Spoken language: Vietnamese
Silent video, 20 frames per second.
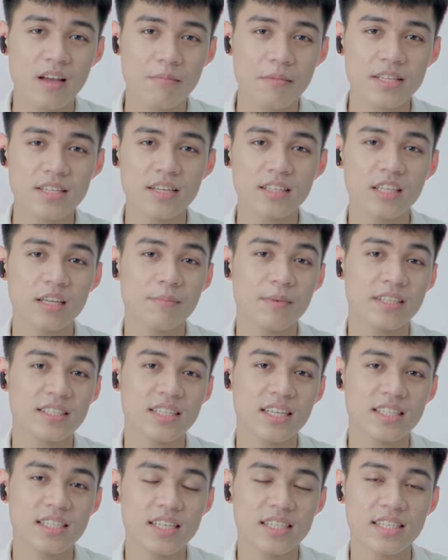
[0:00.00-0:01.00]
Bây giờ thì mình
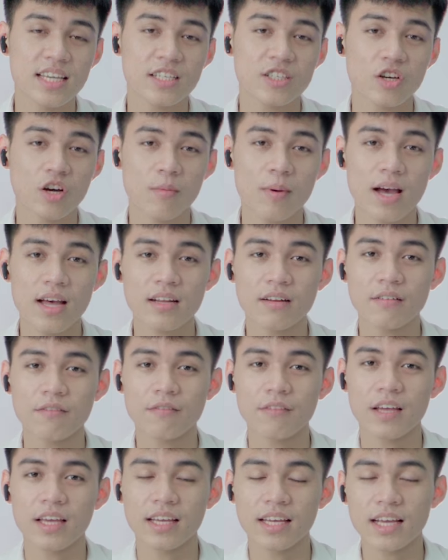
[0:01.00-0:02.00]
sẽ chia sẻ cho các bạn
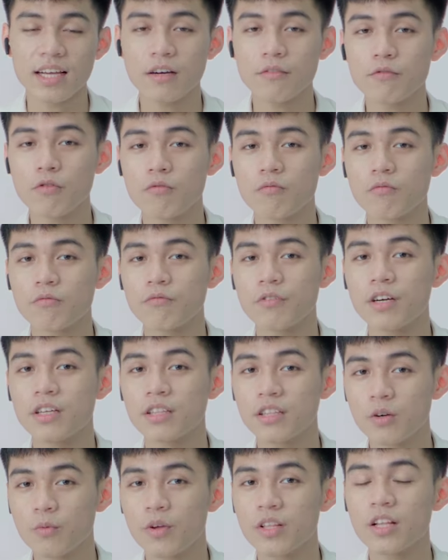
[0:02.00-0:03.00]
về cách khắc phục với
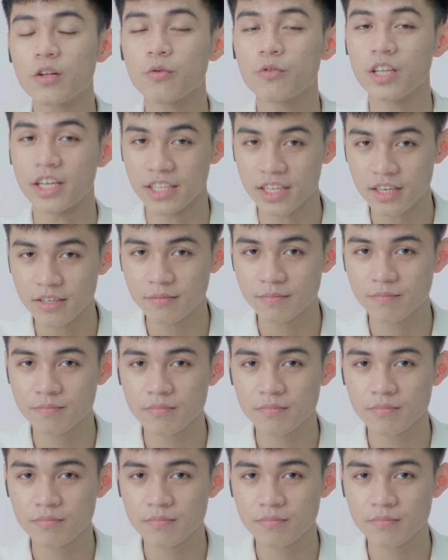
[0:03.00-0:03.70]
từng nguyên nhân cụ thể nhé.